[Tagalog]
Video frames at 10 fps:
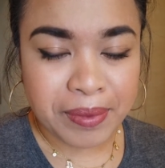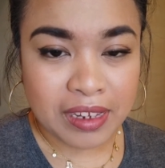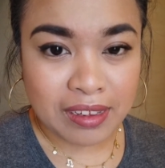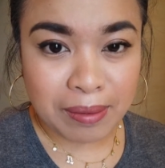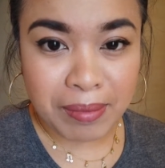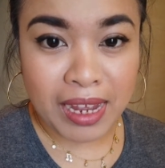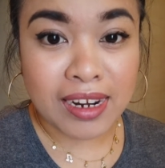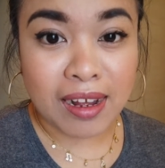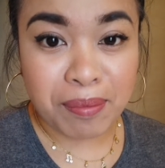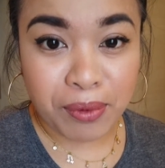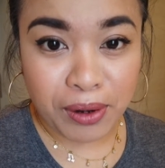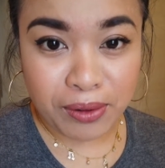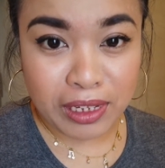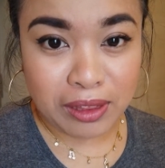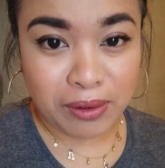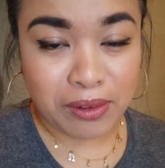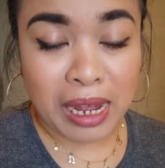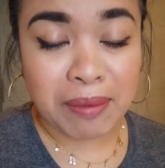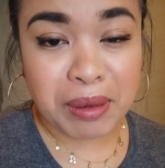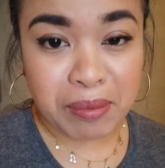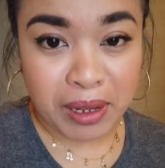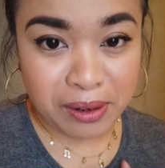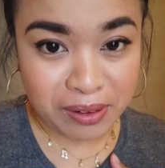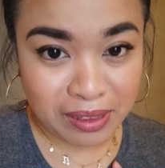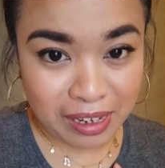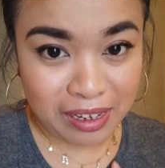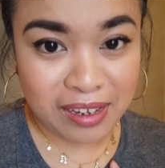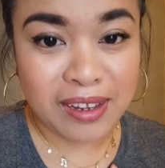Kasi may anak po ako dito sa Happy Mother's Day